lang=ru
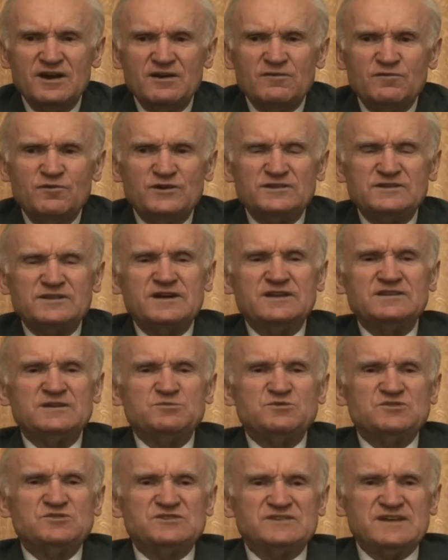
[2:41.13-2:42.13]
вот к
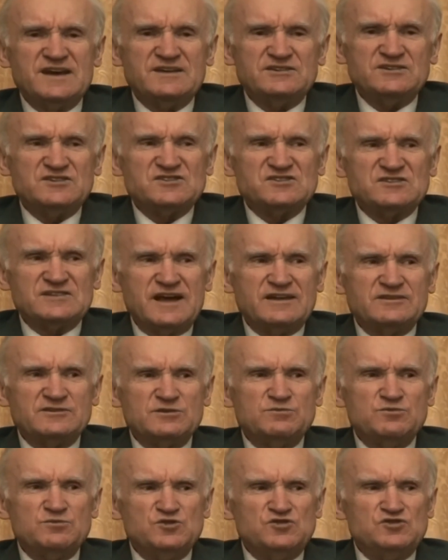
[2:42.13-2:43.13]
этому, знаете,
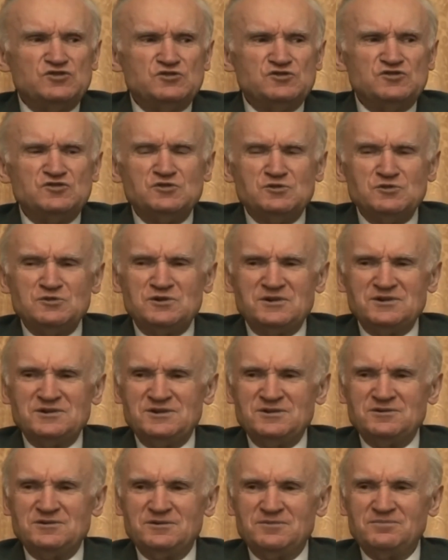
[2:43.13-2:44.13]
сладкому
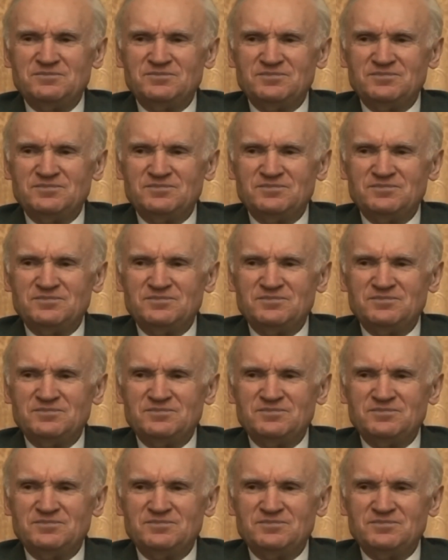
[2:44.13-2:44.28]
сюсюканью